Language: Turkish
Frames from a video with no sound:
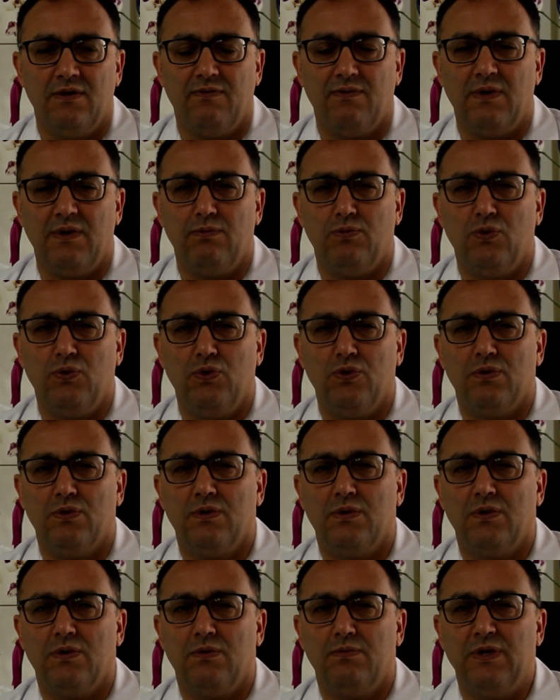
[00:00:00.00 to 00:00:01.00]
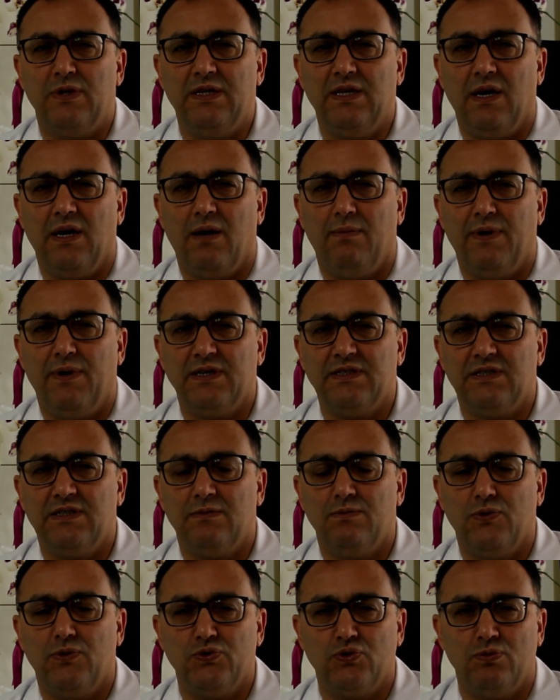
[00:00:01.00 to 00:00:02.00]
Ve bu e, mide
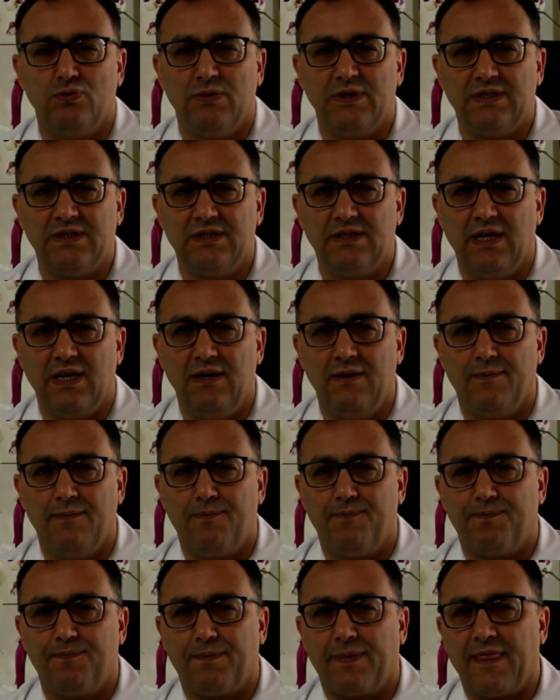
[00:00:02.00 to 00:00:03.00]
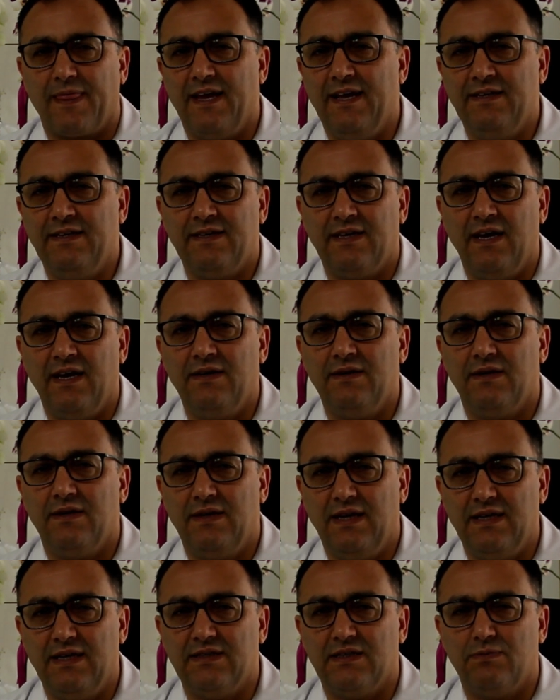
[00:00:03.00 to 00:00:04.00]
kapakçının bozulmasında etken
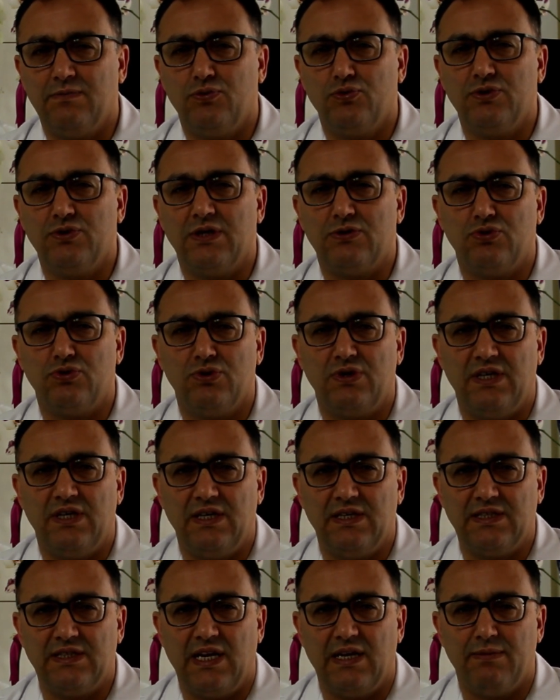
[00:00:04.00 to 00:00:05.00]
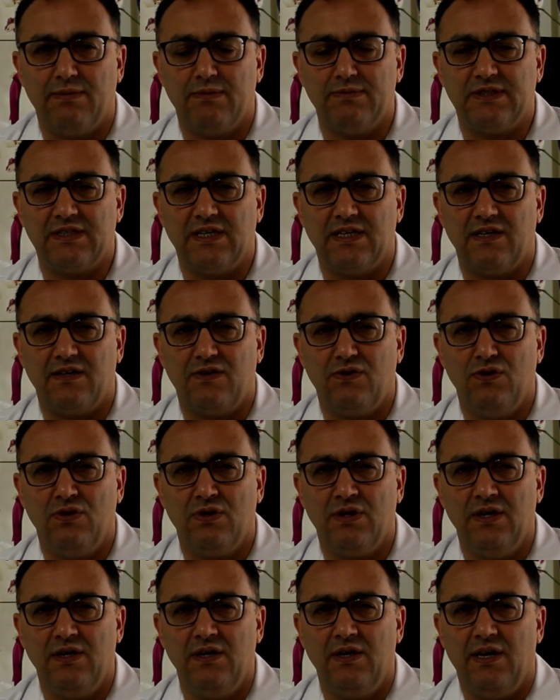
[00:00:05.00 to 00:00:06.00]
nedir? Bunu da çok iyi irdelememiz
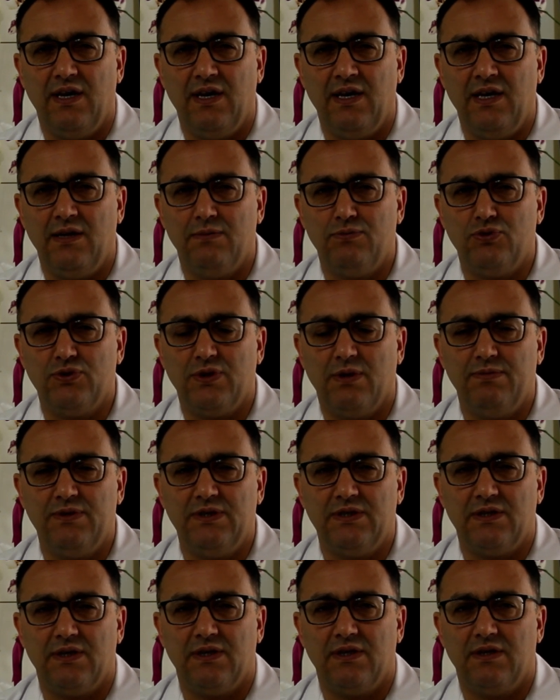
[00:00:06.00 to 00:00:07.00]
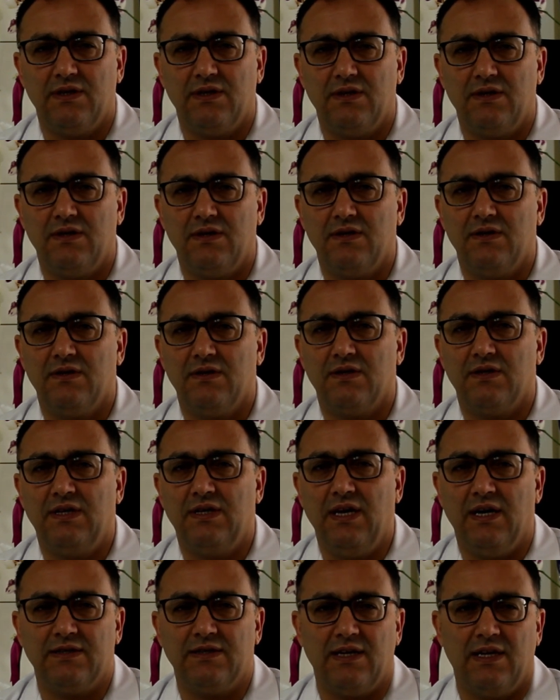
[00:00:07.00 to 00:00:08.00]
gerekiyor. Eğer burada bir e,
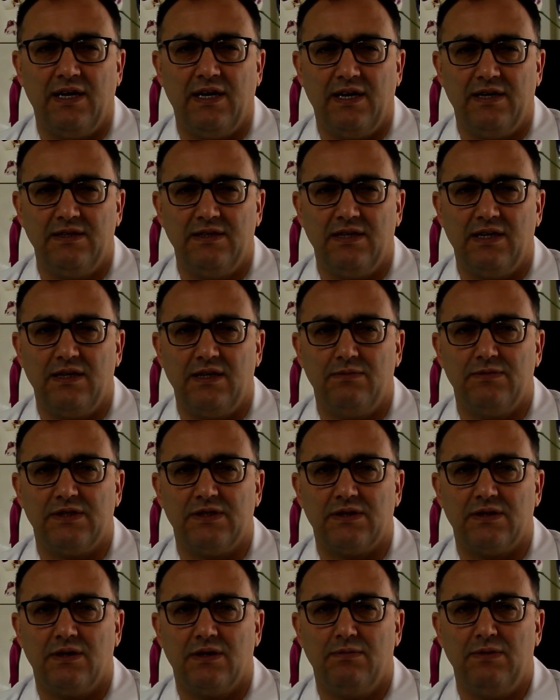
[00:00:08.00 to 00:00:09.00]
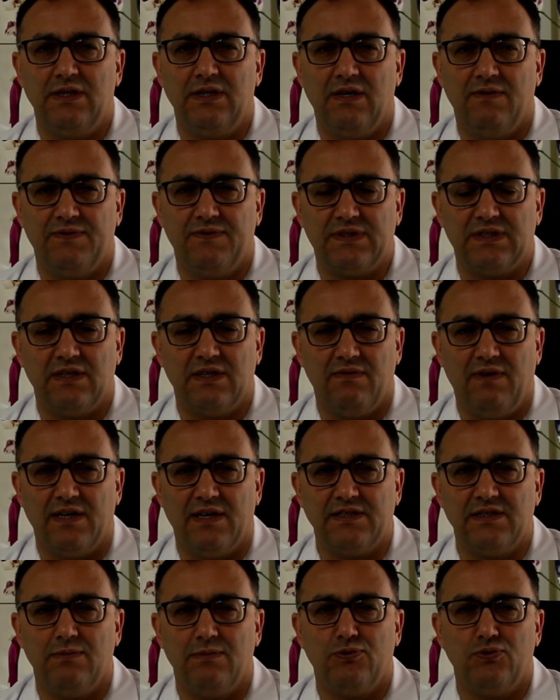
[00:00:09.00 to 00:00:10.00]
hiatal herde dediğimiz mide fıtığı
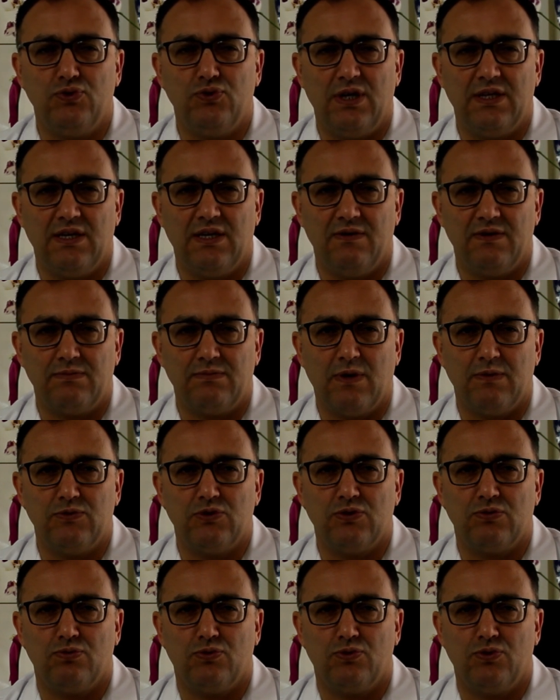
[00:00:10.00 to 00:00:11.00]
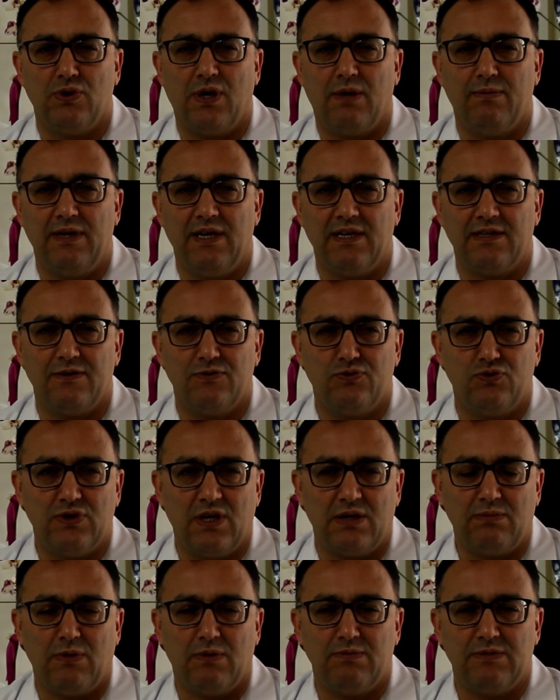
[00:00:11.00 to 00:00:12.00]
varsa bunu tedavi etmemiz, bunu ameliyatla
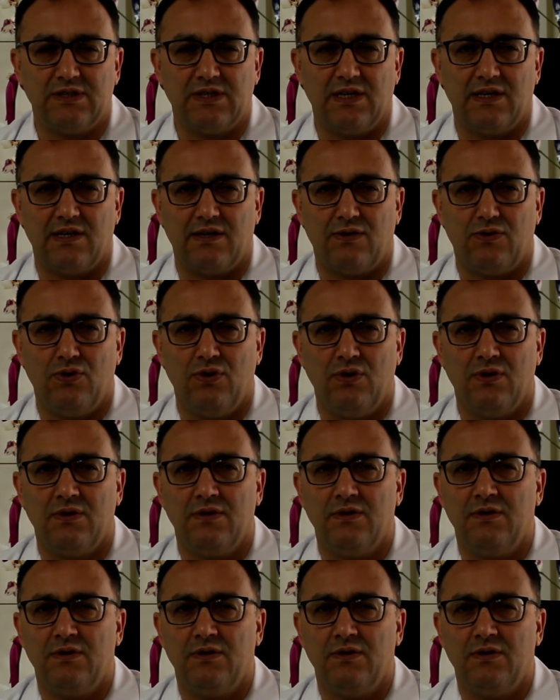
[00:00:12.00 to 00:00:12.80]
düzeltmemiz gerekiyor.